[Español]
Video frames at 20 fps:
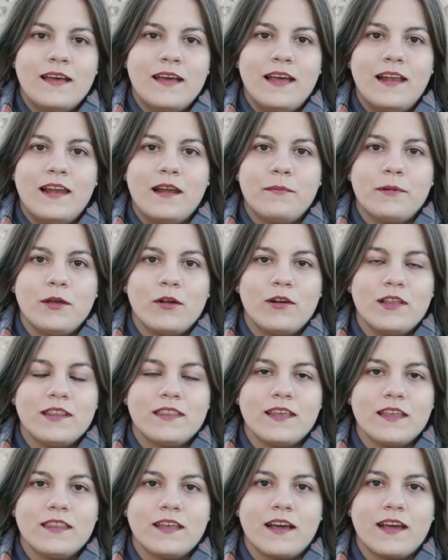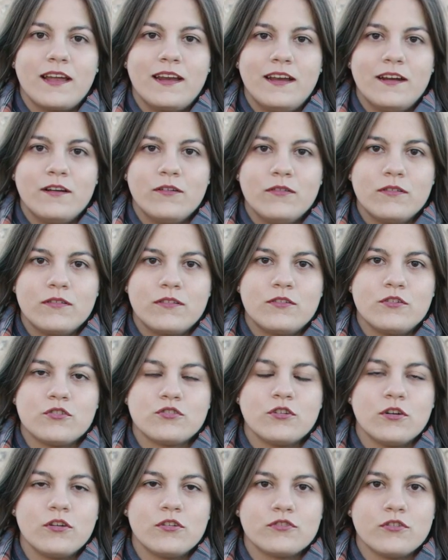En la violencia de género no
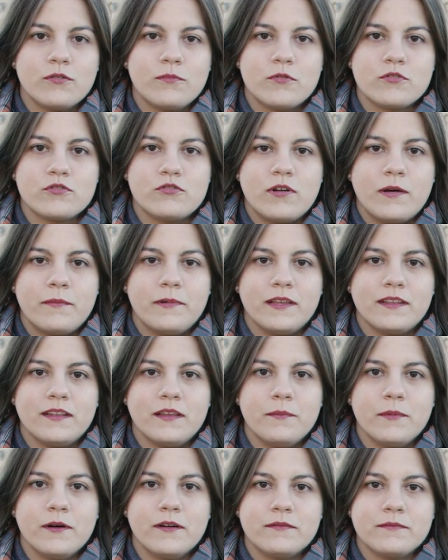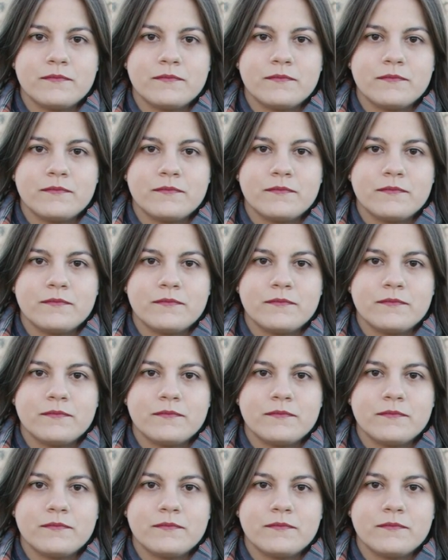solo somos una víctima,